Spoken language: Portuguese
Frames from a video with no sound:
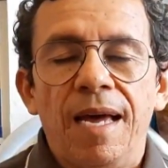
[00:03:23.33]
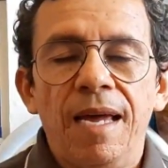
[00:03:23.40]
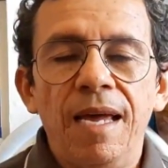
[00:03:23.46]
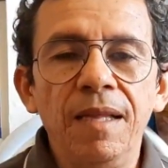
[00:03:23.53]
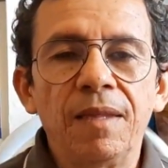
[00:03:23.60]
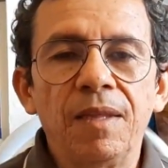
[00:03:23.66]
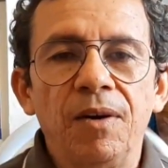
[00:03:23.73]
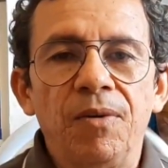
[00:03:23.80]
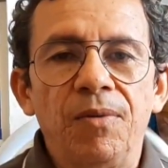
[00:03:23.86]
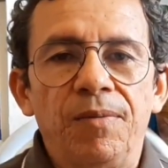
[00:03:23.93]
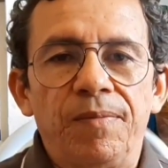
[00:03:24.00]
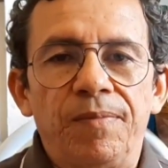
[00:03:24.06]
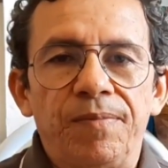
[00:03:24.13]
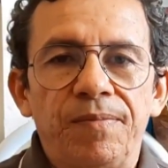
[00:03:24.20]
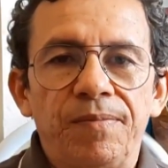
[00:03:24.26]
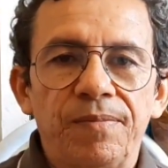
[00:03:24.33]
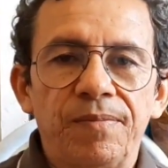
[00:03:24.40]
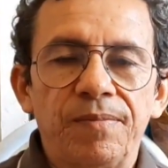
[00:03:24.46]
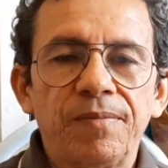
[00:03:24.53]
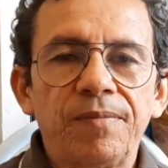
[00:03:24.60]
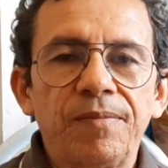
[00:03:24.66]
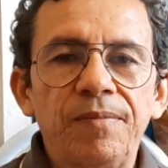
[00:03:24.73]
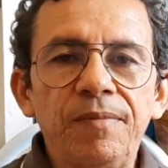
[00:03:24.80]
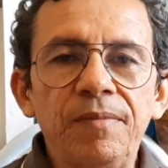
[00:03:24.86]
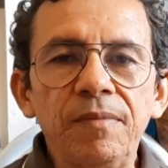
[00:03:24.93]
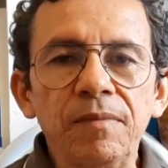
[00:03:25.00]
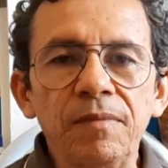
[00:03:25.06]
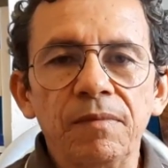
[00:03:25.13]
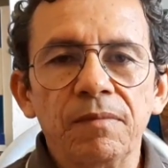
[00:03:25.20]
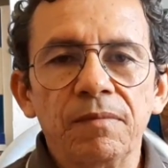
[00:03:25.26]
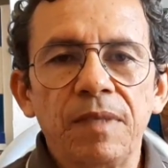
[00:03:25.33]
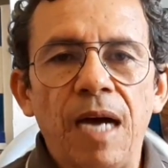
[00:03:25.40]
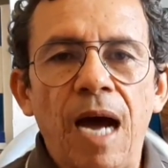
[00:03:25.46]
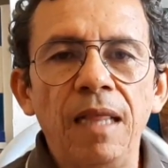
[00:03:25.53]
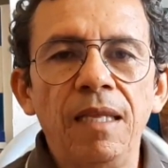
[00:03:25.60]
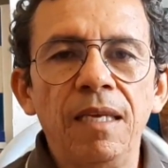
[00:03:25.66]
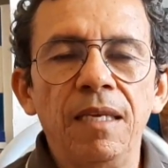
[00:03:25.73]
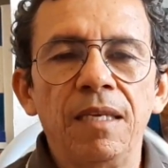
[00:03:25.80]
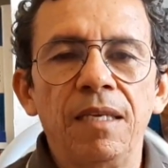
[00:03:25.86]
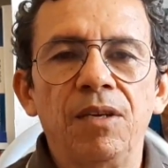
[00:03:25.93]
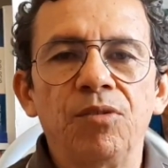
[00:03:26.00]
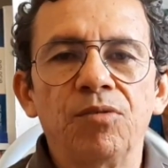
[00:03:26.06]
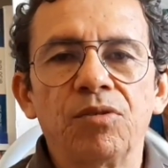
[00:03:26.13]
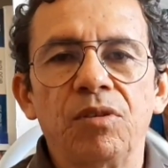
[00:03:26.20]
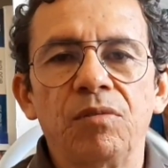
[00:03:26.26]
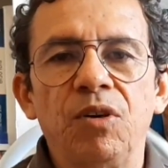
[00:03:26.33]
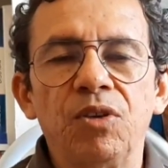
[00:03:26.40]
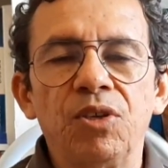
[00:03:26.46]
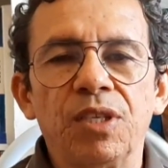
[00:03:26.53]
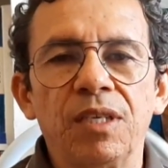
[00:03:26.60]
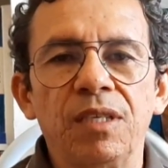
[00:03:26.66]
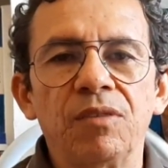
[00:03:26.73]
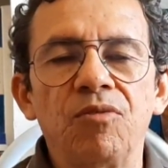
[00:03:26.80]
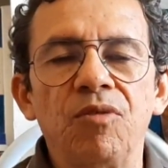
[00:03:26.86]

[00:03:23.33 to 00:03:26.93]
Então, ali eu estou mostrando,